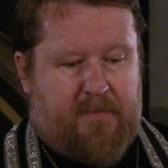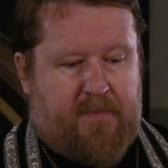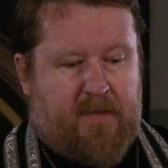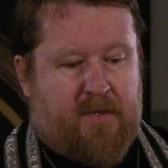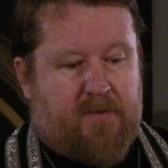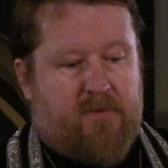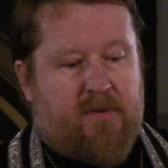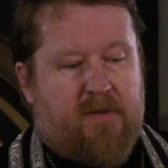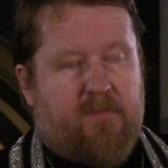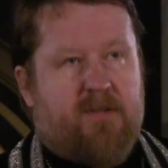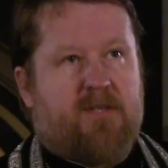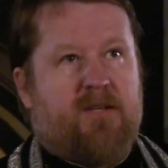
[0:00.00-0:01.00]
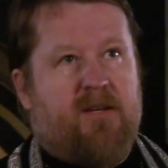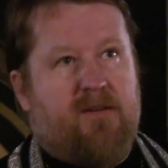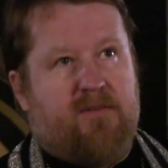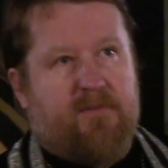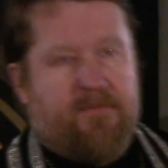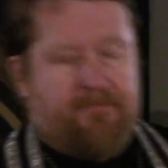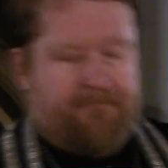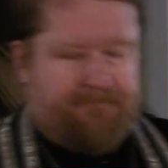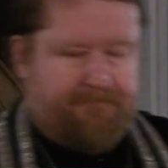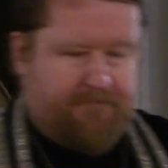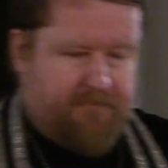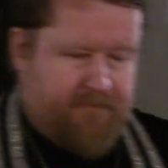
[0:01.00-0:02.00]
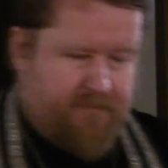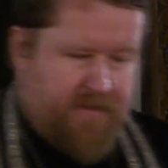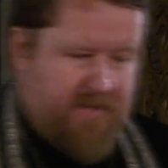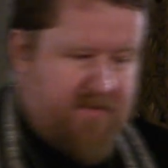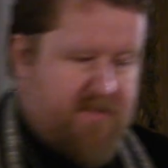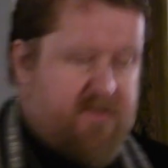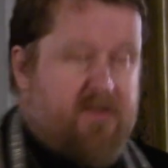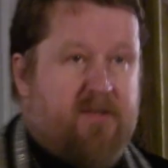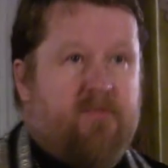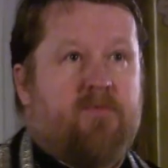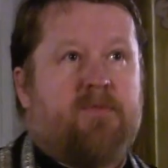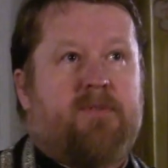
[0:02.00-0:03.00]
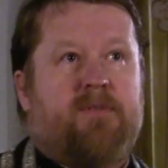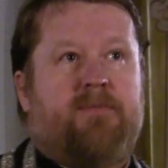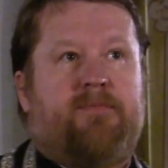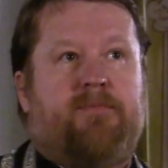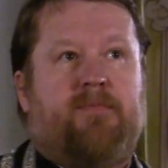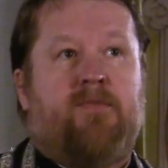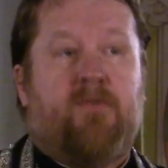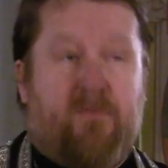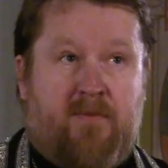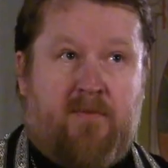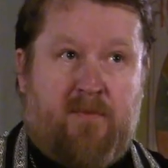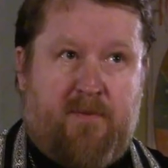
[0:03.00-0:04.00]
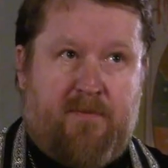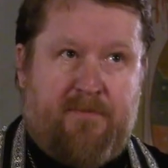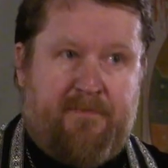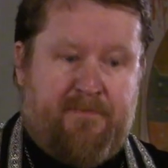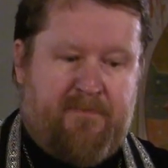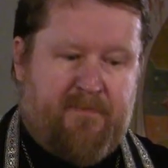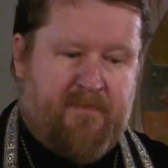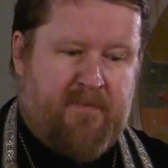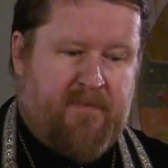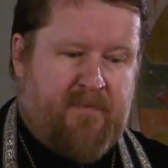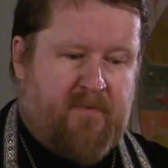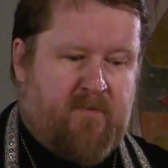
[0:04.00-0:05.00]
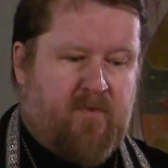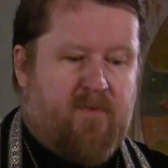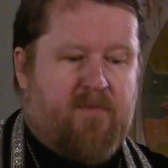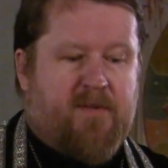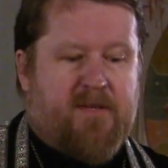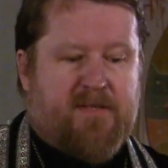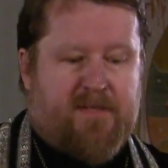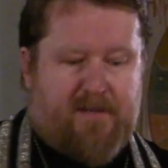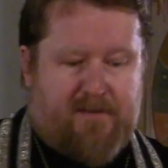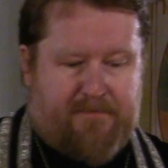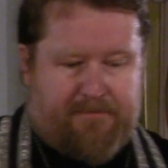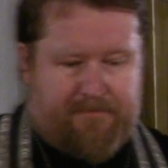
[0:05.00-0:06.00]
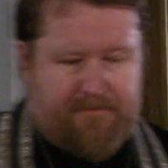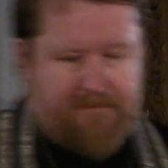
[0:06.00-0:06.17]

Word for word: и которые мешают появиться чему-то новому, новым росткам,